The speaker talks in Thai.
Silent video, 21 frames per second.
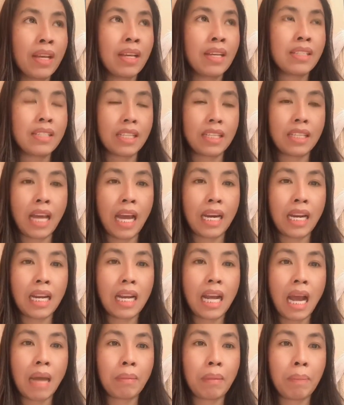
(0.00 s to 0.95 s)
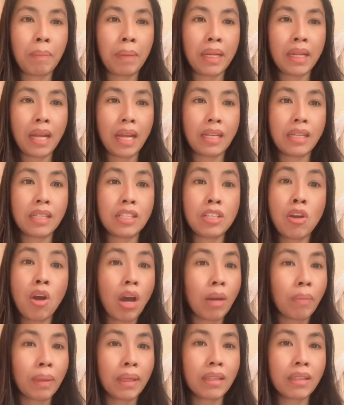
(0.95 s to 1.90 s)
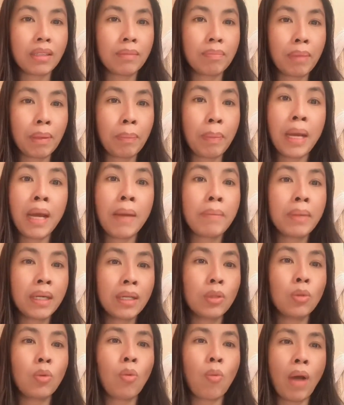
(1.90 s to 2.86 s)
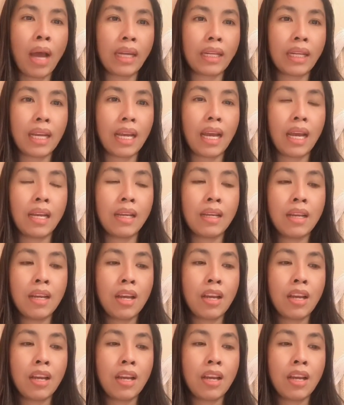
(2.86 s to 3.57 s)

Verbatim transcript: สถานการณ์มันเป็นไง คือ ยอดมันมันเพิ่มขึ้นทุกวันไงฮะ